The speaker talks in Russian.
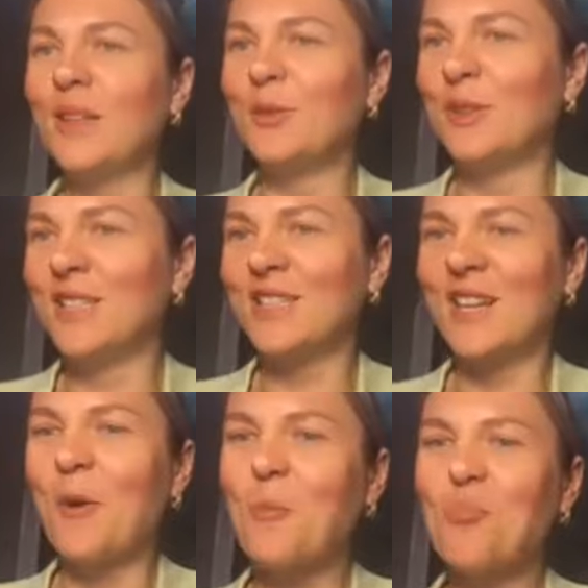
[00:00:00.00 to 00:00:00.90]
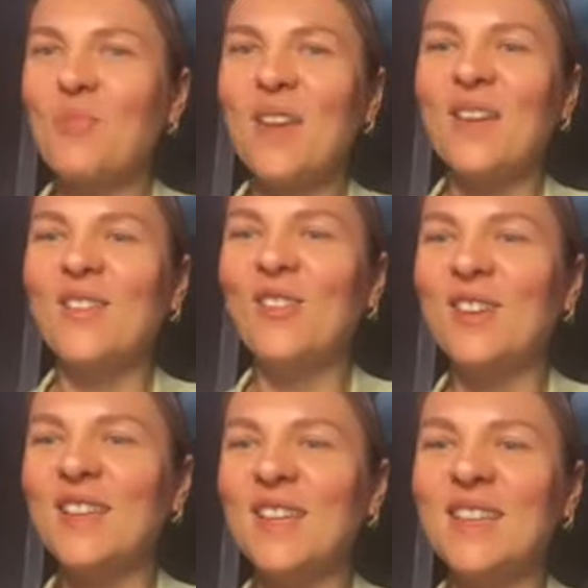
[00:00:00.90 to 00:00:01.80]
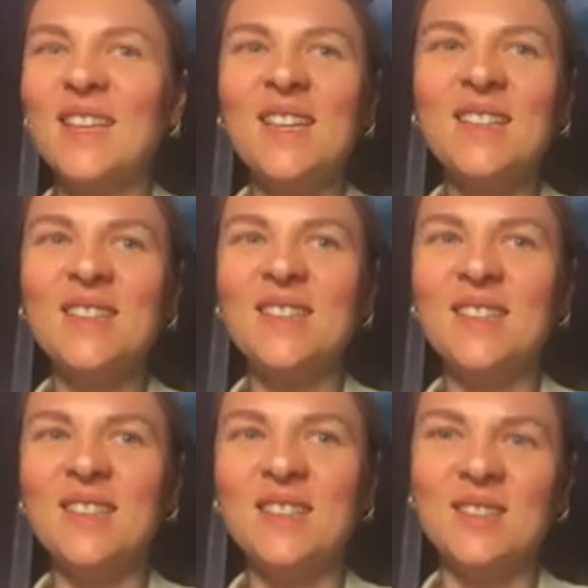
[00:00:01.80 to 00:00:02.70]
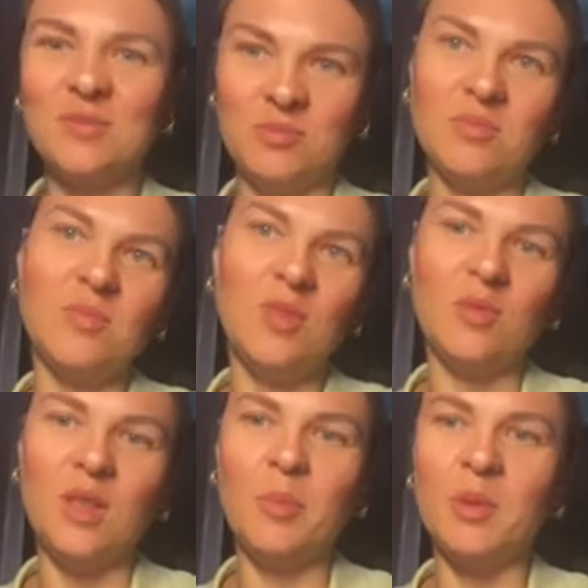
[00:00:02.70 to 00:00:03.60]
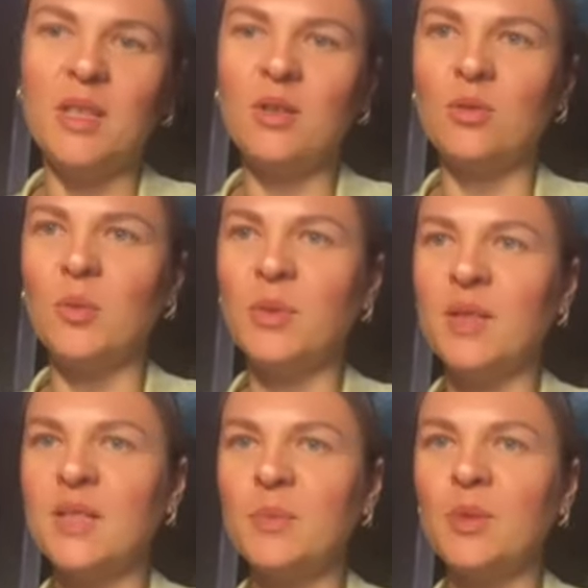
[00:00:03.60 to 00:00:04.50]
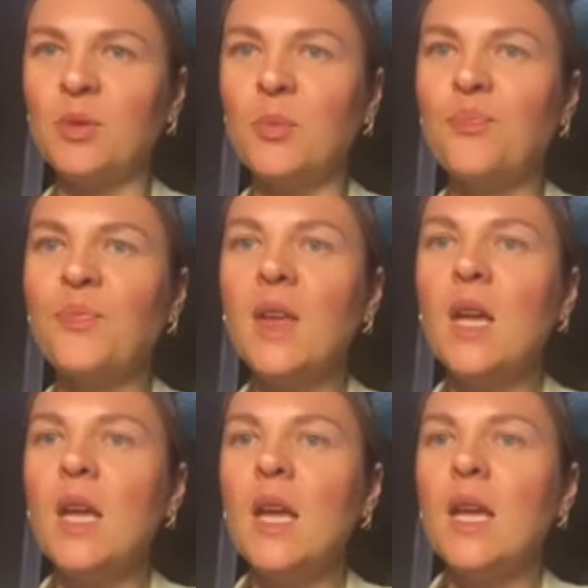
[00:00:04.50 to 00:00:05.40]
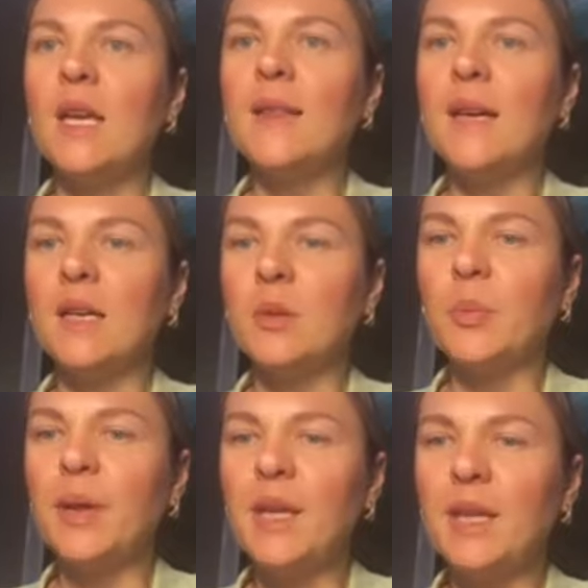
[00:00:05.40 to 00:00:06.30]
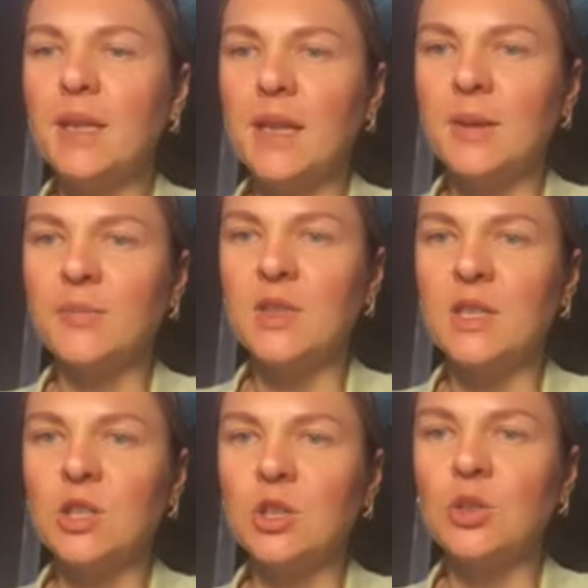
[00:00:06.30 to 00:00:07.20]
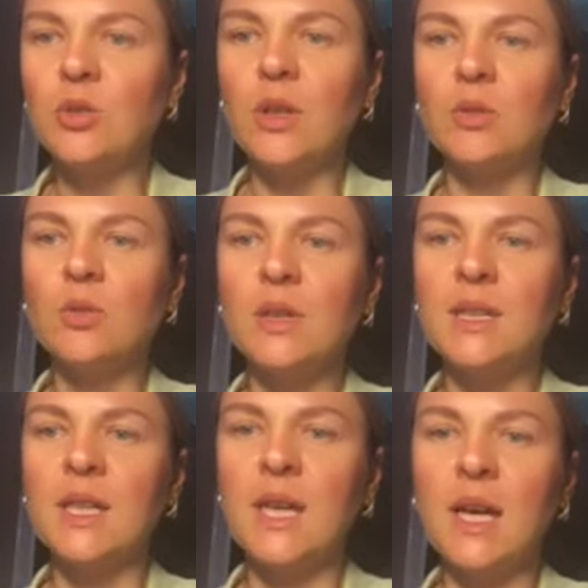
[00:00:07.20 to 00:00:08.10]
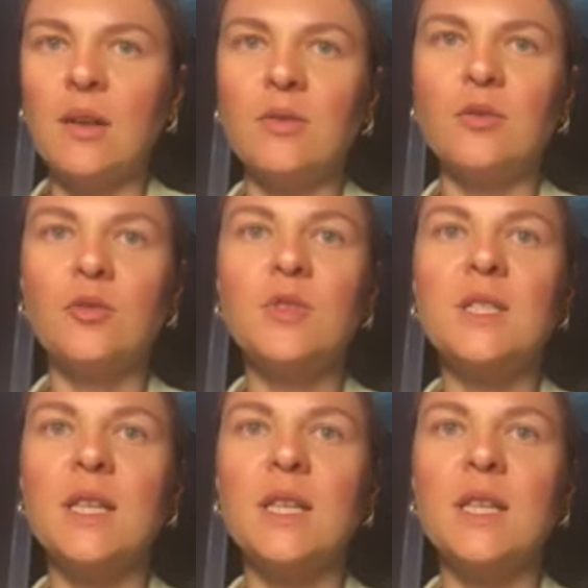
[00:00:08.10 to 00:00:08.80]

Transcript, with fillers: подольше. Вот, а так, а, ну, я планирую на 15 минут. Итак, поехали. Значит, что такое соляр в